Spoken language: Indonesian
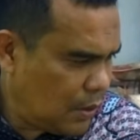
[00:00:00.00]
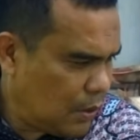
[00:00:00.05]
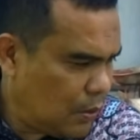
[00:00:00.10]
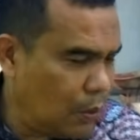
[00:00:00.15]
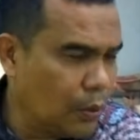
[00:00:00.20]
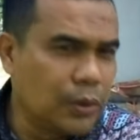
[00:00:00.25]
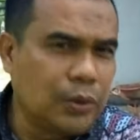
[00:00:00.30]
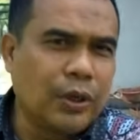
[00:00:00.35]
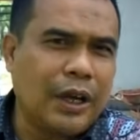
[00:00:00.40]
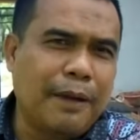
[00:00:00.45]

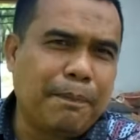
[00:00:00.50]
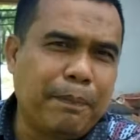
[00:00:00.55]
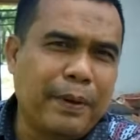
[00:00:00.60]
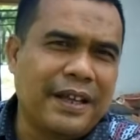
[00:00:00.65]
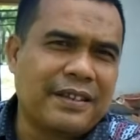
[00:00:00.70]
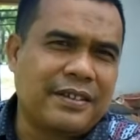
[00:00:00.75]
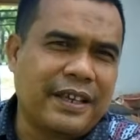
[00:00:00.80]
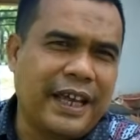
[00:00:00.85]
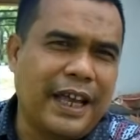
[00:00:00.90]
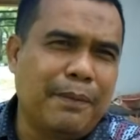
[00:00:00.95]
untuk
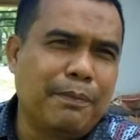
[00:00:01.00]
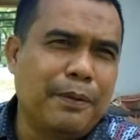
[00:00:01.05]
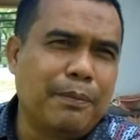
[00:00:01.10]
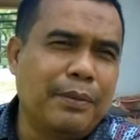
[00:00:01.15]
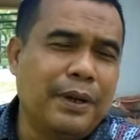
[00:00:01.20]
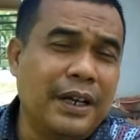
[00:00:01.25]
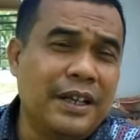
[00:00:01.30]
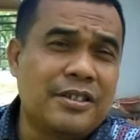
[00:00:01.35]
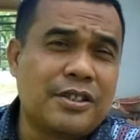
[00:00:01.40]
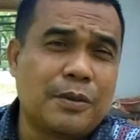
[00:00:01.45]
apa saya
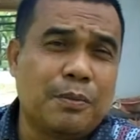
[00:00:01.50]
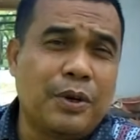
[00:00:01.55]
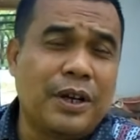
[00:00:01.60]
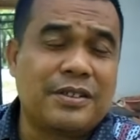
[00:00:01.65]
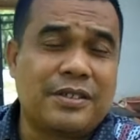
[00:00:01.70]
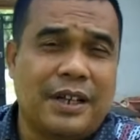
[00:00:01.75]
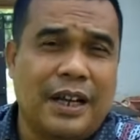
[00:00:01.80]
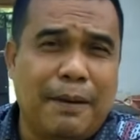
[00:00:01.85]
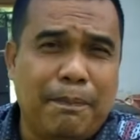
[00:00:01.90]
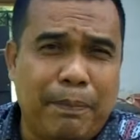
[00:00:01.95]
membeli sebuah
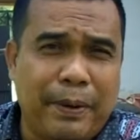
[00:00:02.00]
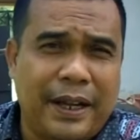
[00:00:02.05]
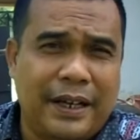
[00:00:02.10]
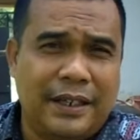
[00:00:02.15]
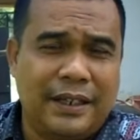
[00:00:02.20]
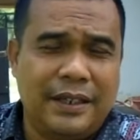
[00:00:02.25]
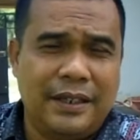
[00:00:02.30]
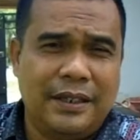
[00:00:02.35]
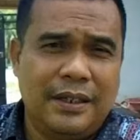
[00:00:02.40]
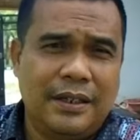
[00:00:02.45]
senapan?
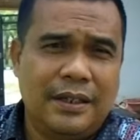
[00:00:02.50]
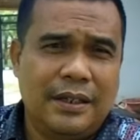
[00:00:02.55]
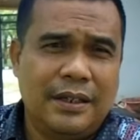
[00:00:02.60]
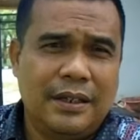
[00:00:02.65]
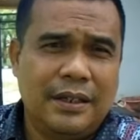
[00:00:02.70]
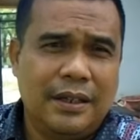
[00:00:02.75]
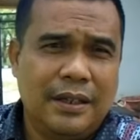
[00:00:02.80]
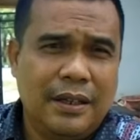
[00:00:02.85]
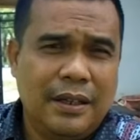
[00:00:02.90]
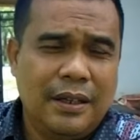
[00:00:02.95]

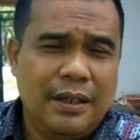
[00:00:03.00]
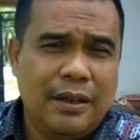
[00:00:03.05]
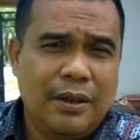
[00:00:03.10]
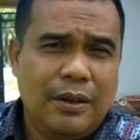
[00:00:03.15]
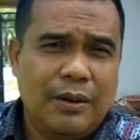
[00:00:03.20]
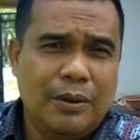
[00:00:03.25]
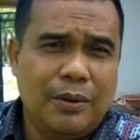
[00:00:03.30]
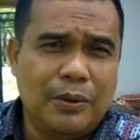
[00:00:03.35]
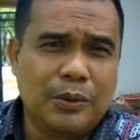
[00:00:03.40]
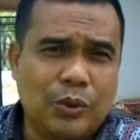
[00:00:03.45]

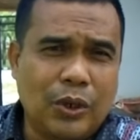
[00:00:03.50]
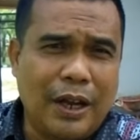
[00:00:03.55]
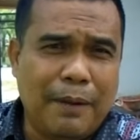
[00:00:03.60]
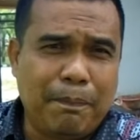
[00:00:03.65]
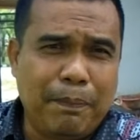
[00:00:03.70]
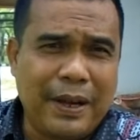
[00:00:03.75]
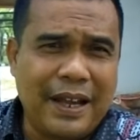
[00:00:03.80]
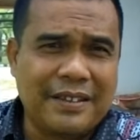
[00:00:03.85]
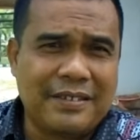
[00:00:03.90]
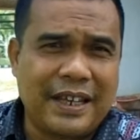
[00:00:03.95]
Untuk
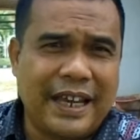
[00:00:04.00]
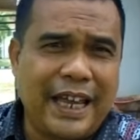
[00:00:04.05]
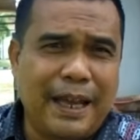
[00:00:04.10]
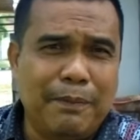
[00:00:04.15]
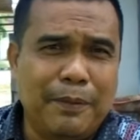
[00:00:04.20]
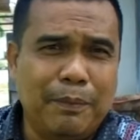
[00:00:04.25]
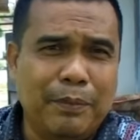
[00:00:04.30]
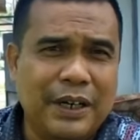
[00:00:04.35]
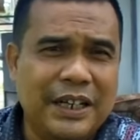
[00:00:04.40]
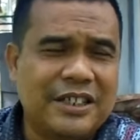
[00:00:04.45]
apa saya
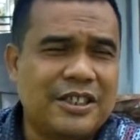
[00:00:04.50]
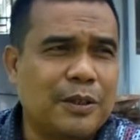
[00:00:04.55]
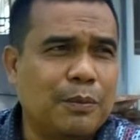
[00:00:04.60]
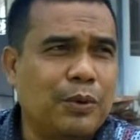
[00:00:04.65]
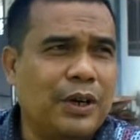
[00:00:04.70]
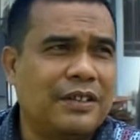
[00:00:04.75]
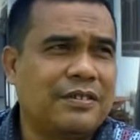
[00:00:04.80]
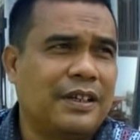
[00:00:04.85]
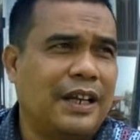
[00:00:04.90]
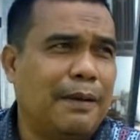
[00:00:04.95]
membeli
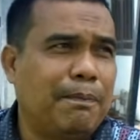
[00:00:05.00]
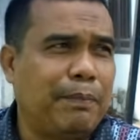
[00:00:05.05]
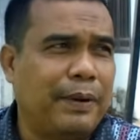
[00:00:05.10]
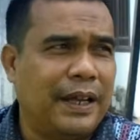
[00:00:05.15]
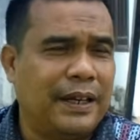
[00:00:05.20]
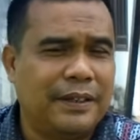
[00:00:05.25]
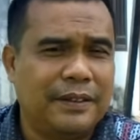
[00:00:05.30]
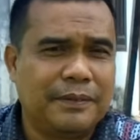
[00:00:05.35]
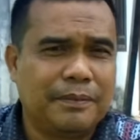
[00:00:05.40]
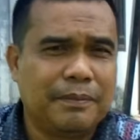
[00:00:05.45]
sebuah
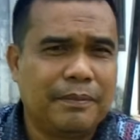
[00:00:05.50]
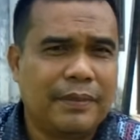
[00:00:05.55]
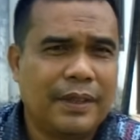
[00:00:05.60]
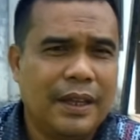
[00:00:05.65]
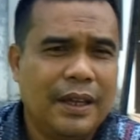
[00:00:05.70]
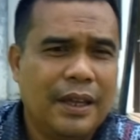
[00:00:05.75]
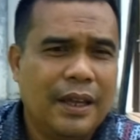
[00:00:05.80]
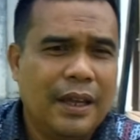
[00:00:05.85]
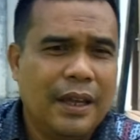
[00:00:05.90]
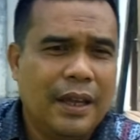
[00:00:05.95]
senapan?
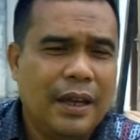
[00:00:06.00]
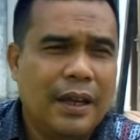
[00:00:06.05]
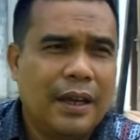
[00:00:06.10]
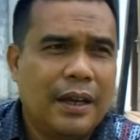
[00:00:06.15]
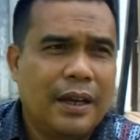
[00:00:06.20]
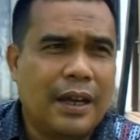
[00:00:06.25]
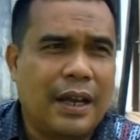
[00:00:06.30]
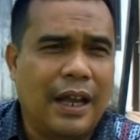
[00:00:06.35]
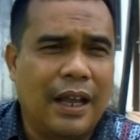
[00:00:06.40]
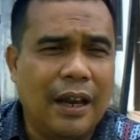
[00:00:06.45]

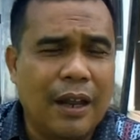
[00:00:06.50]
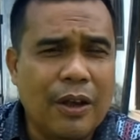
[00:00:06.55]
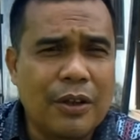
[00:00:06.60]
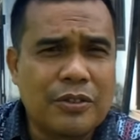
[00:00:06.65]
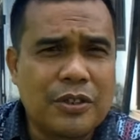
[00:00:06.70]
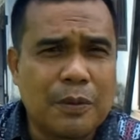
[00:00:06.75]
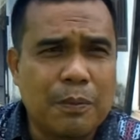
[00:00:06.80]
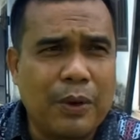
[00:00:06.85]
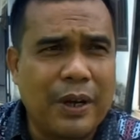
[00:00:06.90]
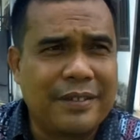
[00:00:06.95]
Kalau
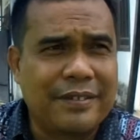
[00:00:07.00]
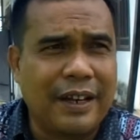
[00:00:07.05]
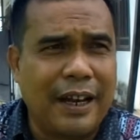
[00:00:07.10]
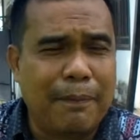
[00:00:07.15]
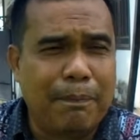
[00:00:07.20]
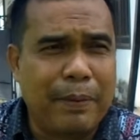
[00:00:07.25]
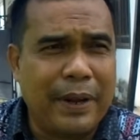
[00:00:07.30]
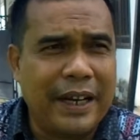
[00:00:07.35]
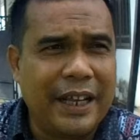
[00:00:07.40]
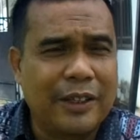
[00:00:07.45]
sebuah
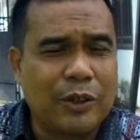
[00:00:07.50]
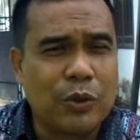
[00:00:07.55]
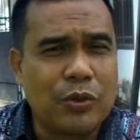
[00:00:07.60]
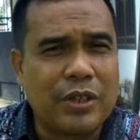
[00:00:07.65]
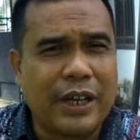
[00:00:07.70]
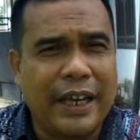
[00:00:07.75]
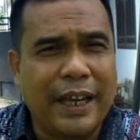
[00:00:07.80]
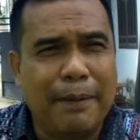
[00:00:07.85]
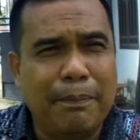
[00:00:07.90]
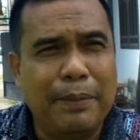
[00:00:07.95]
senapan itu
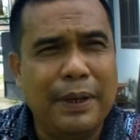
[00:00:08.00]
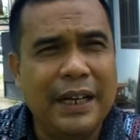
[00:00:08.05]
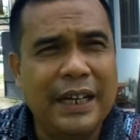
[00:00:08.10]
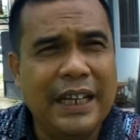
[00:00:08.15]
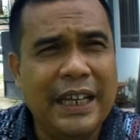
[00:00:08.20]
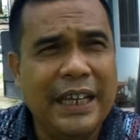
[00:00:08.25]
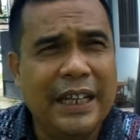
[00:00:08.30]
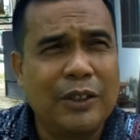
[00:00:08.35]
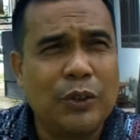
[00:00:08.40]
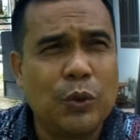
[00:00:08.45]
saya
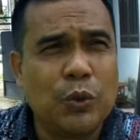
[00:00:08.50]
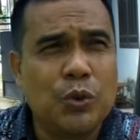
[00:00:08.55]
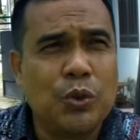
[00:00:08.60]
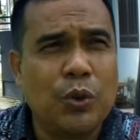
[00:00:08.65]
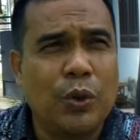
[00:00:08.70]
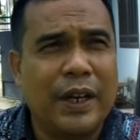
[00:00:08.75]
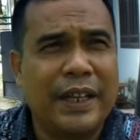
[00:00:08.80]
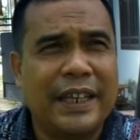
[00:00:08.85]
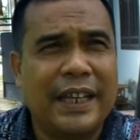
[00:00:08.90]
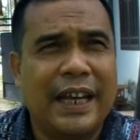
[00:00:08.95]
beli
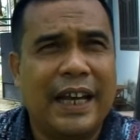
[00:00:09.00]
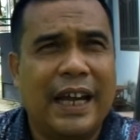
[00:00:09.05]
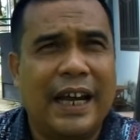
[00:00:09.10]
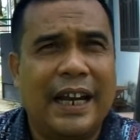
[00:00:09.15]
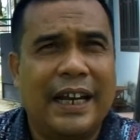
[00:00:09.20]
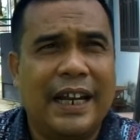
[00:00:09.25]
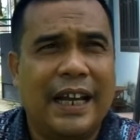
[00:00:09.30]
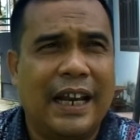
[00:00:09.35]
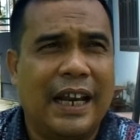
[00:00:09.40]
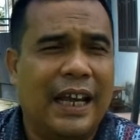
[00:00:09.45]
tujuannya
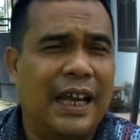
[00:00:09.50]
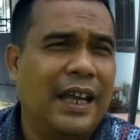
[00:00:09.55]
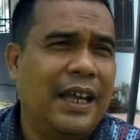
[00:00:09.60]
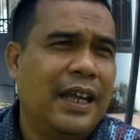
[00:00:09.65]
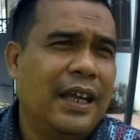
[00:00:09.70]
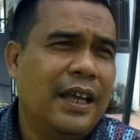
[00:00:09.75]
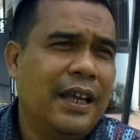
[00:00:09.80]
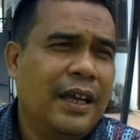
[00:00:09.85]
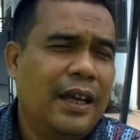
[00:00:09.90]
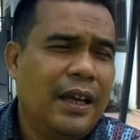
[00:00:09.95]
adalah
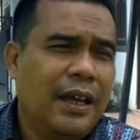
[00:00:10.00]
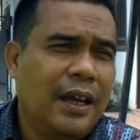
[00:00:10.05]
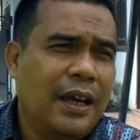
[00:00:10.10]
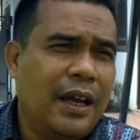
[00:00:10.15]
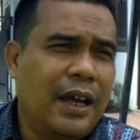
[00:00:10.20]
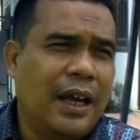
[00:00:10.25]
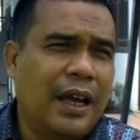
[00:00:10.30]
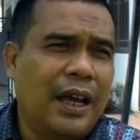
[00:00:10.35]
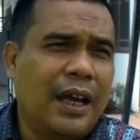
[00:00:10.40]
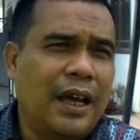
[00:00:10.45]

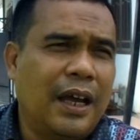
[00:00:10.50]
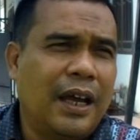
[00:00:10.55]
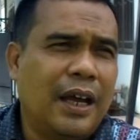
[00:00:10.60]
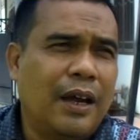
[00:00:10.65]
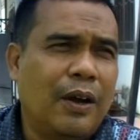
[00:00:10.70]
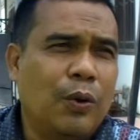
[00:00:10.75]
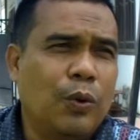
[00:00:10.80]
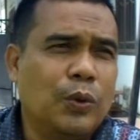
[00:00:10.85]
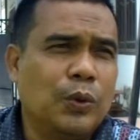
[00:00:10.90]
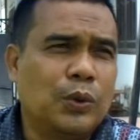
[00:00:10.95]

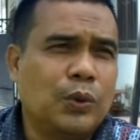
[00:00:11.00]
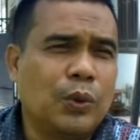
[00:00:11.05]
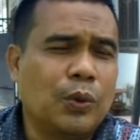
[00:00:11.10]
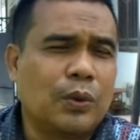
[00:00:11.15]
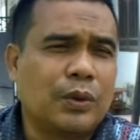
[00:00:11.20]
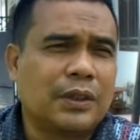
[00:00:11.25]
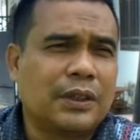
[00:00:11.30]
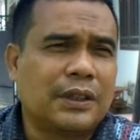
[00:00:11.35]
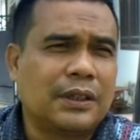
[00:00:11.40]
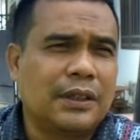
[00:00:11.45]
uh,
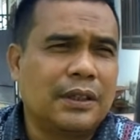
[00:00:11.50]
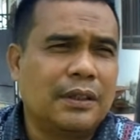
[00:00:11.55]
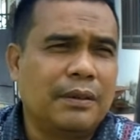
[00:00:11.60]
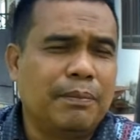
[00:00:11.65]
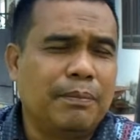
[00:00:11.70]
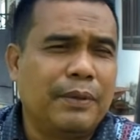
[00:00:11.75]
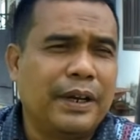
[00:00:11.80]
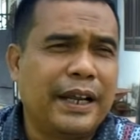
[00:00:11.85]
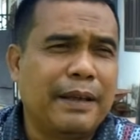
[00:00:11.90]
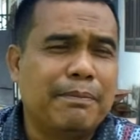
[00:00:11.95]
untuk
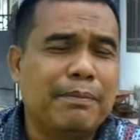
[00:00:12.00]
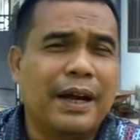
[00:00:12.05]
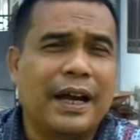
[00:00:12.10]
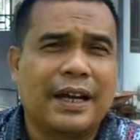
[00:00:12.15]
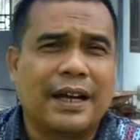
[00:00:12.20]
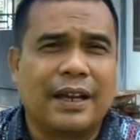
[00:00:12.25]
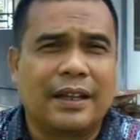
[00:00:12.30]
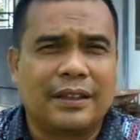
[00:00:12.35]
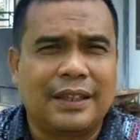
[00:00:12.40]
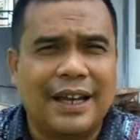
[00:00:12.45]

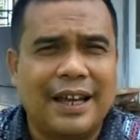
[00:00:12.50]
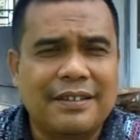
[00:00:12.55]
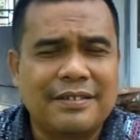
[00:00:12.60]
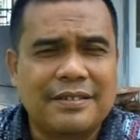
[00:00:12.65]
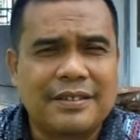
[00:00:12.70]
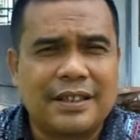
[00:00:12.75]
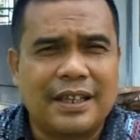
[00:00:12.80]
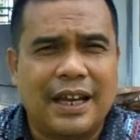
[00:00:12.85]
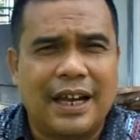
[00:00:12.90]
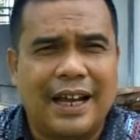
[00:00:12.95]
menembak
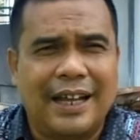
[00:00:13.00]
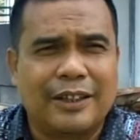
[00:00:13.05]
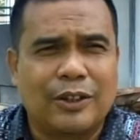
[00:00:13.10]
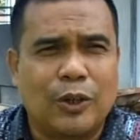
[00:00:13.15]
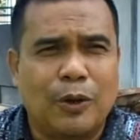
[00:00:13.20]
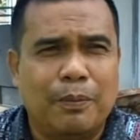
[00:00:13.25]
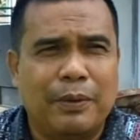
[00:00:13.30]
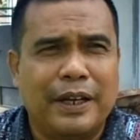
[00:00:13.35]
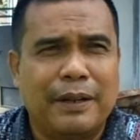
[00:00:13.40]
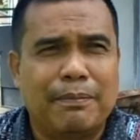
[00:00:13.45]
kertas
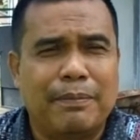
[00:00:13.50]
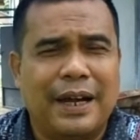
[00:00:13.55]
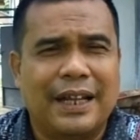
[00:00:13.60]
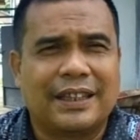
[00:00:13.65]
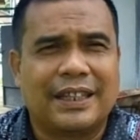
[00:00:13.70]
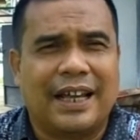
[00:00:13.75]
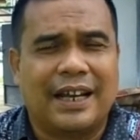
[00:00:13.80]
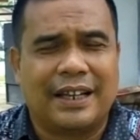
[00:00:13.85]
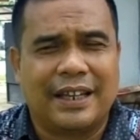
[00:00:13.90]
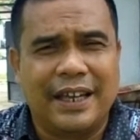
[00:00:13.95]
atau menembak
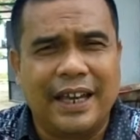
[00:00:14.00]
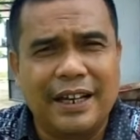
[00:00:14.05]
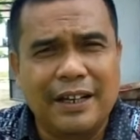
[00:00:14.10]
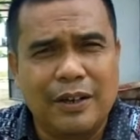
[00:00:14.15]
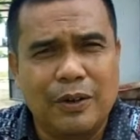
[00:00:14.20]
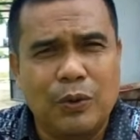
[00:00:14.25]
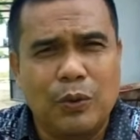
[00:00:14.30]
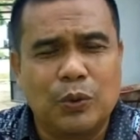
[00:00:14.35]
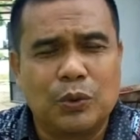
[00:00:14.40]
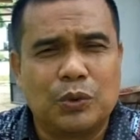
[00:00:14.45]
target
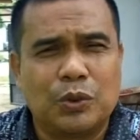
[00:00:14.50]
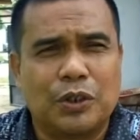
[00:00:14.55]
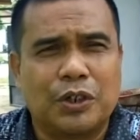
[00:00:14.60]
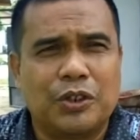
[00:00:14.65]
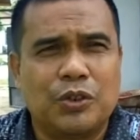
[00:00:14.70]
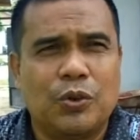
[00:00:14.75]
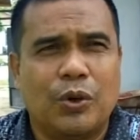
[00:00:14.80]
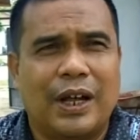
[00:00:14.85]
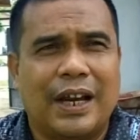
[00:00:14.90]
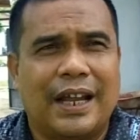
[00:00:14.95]
untuk
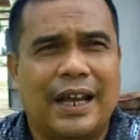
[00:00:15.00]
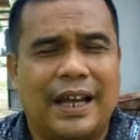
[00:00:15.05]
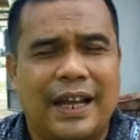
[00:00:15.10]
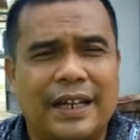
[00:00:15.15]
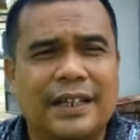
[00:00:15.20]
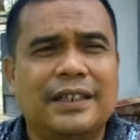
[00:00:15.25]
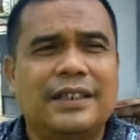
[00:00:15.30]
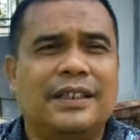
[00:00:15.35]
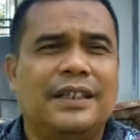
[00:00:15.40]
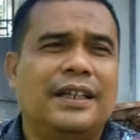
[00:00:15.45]

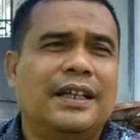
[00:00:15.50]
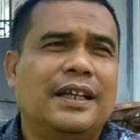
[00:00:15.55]
kejuaraan